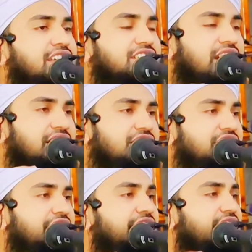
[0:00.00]
এই সাত
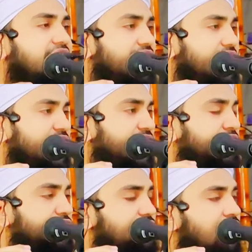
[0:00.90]
শ্রেণী কারা কারা
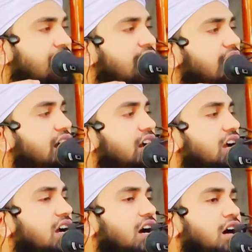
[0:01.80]
ইংসা
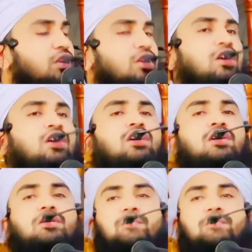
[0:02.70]
আল্লাহ